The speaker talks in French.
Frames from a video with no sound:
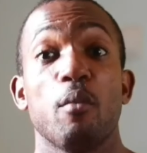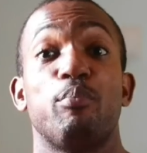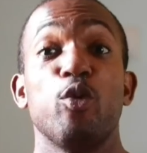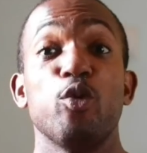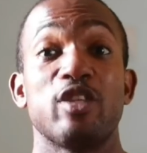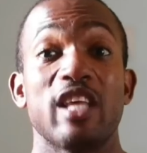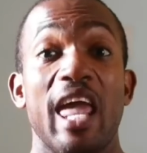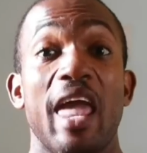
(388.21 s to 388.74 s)

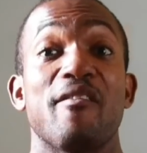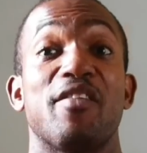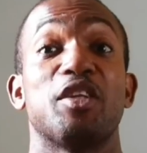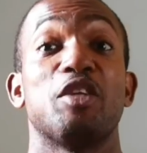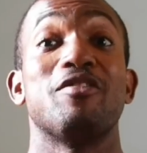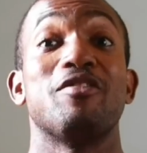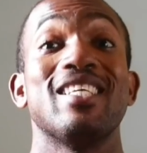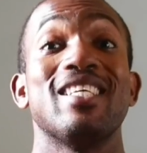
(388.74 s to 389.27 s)
plus elle va
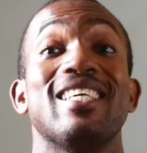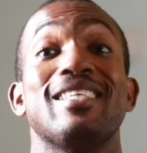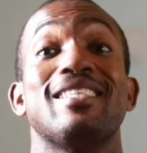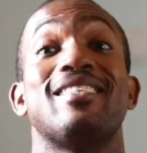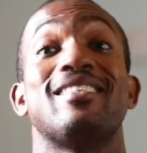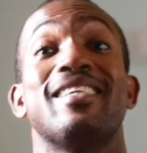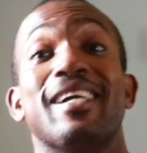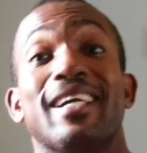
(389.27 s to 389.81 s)
devenir
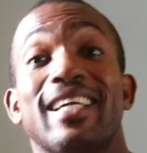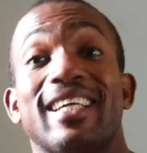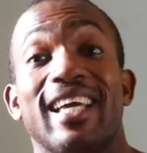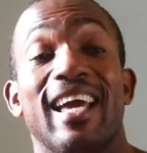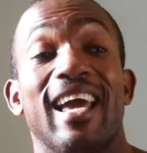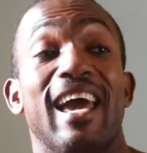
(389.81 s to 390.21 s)
hystérique.